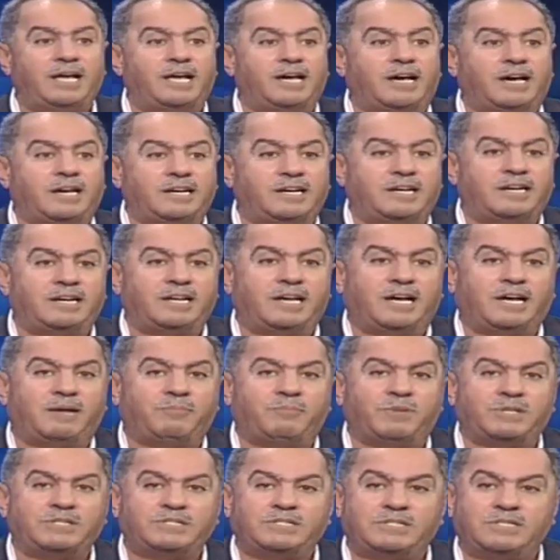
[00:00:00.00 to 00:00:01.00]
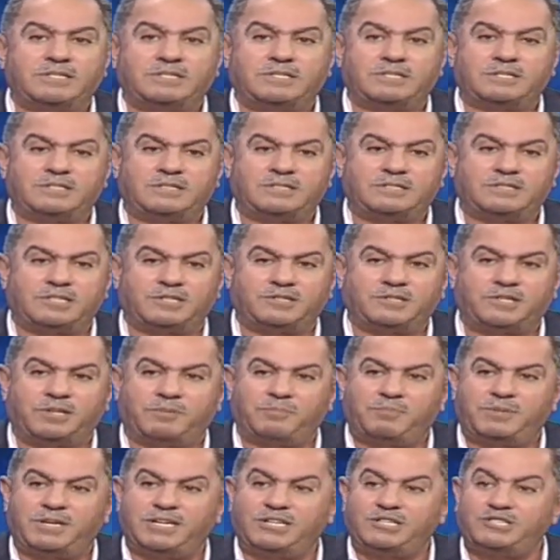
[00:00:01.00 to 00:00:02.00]
عندنا عم
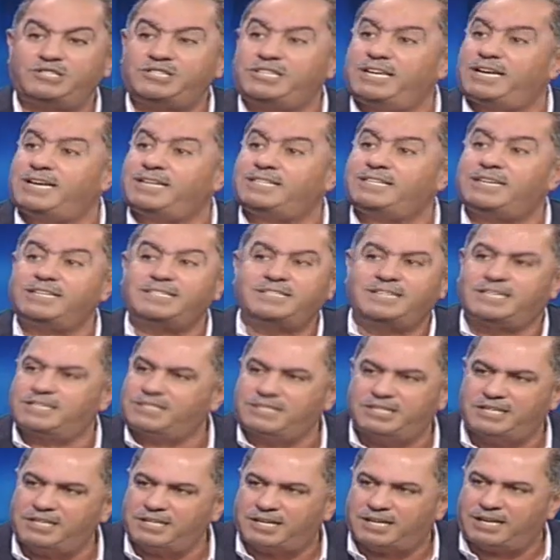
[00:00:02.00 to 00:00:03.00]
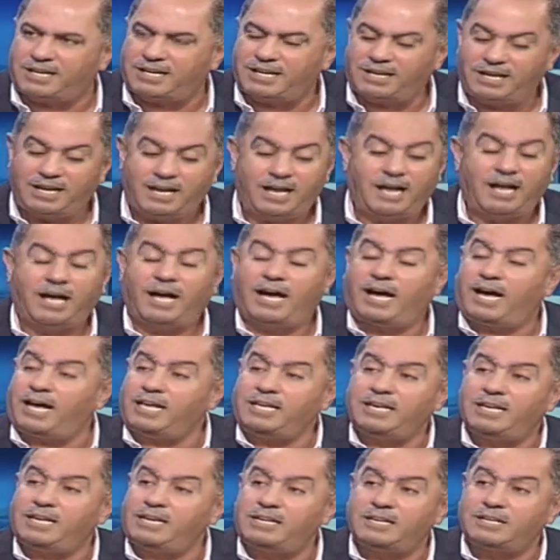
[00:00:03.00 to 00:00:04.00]
تتضمن اجتهادات كثيرة
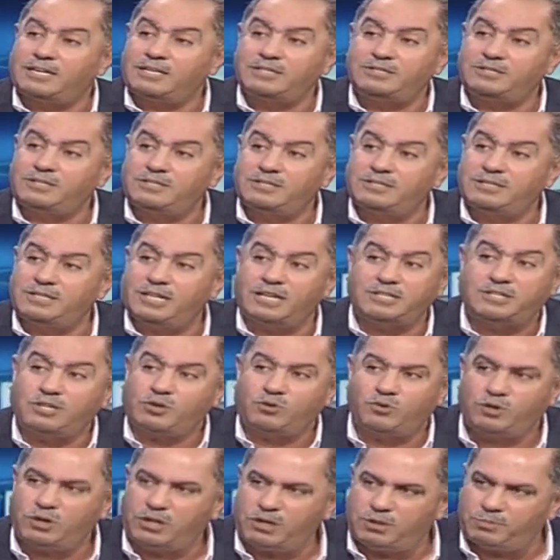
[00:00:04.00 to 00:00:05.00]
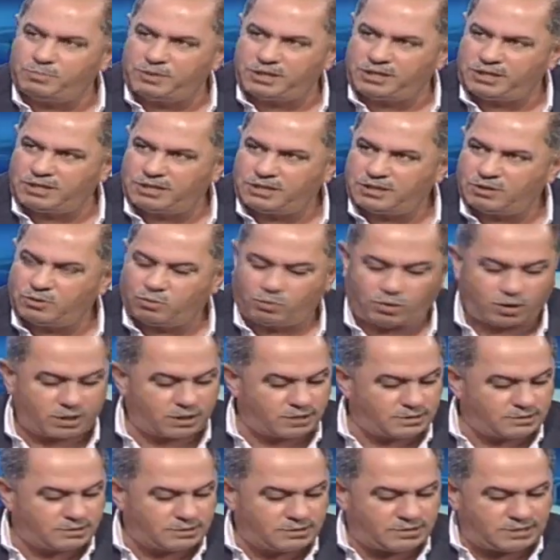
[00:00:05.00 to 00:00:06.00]
احيانا قد لا تكون علميه
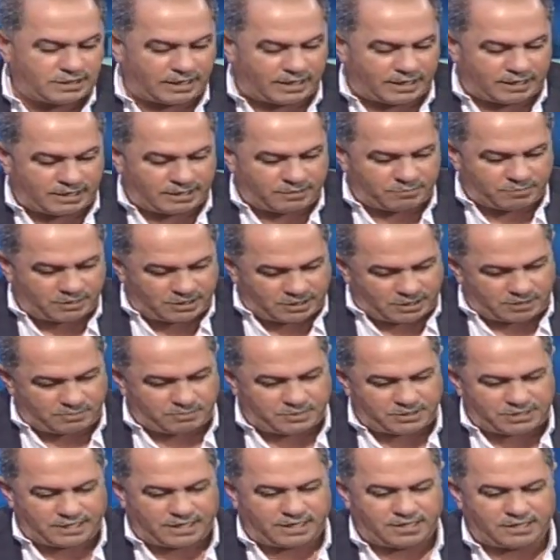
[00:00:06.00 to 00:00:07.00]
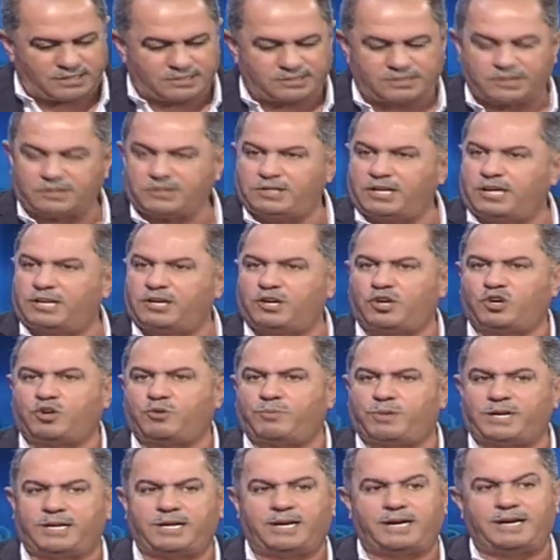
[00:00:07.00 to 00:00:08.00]
وقد يعني من البدايه نستطيع ان
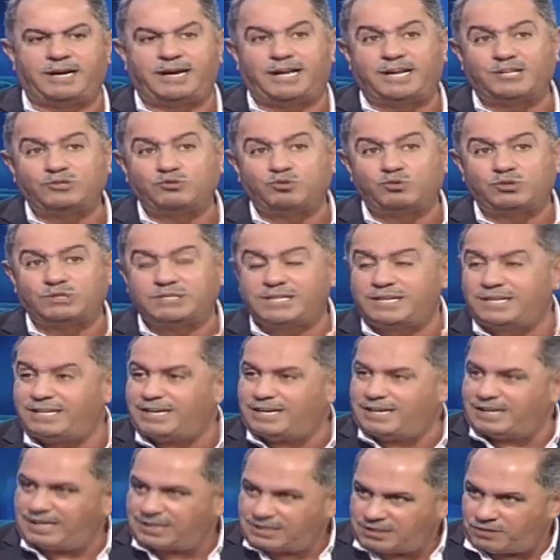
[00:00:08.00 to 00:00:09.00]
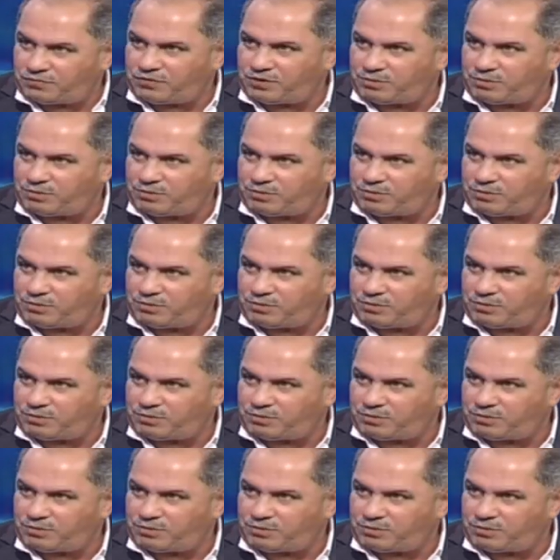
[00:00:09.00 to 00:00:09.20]
نحكم انها لا توصل الى الهدف